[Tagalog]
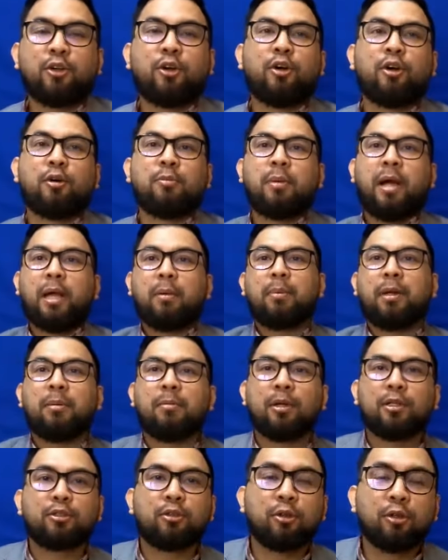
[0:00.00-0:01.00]
So, may iba
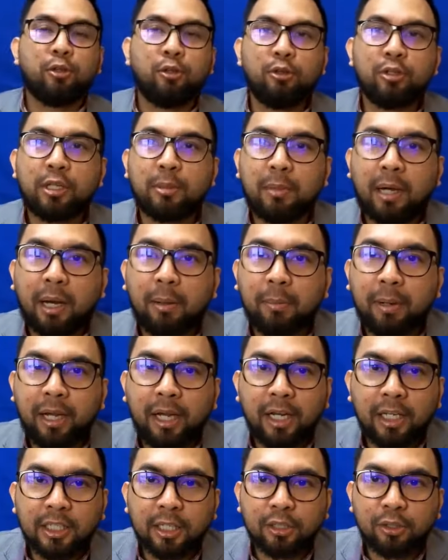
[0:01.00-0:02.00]
naman. So, doon sa mga
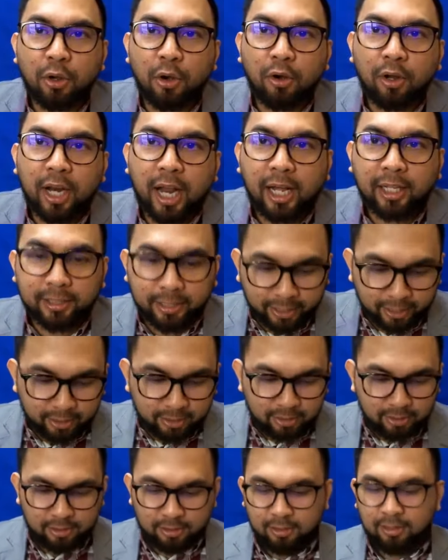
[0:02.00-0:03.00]
mahilig sa
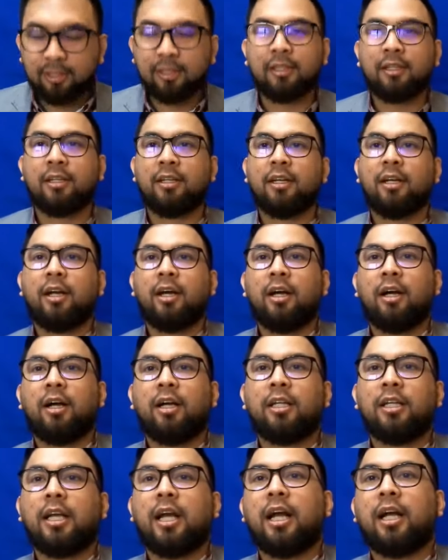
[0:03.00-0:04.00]
chocolate,
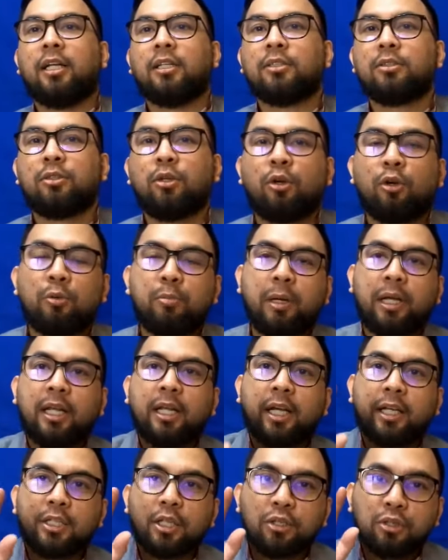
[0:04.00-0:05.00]
yan. So, kung
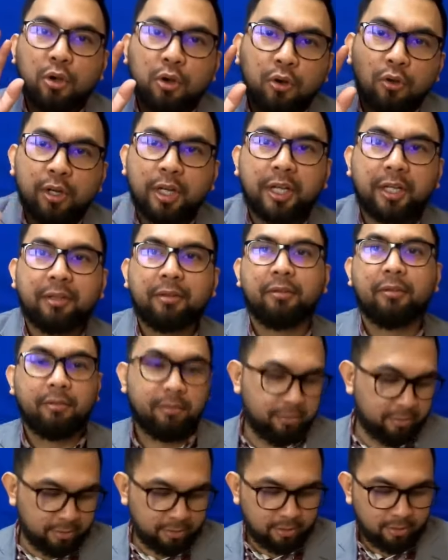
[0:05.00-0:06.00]
mahilig kayo sa chocolate,
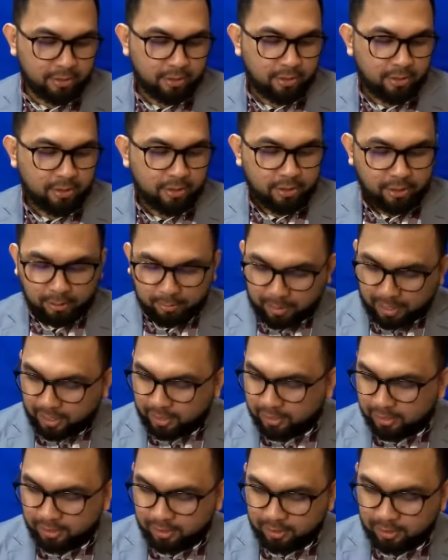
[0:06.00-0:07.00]

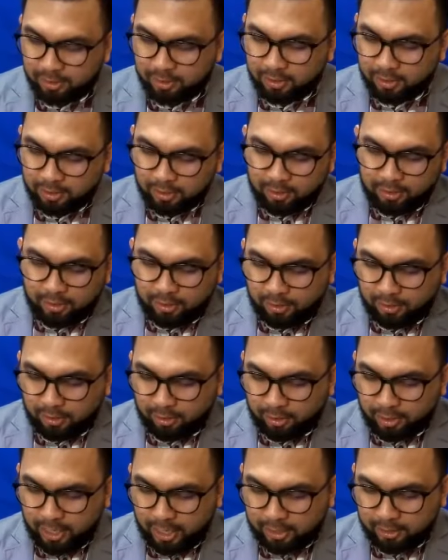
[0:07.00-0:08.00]
ha?
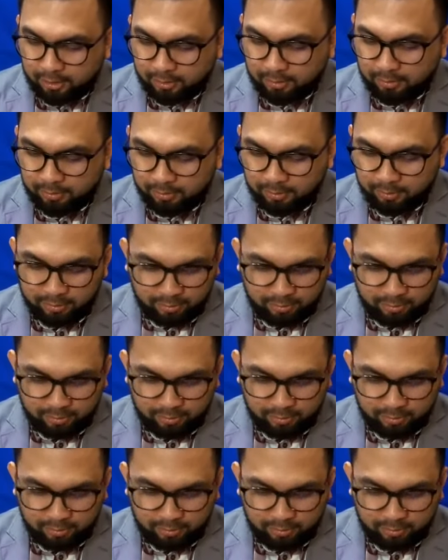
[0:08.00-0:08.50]
O, oh, yan.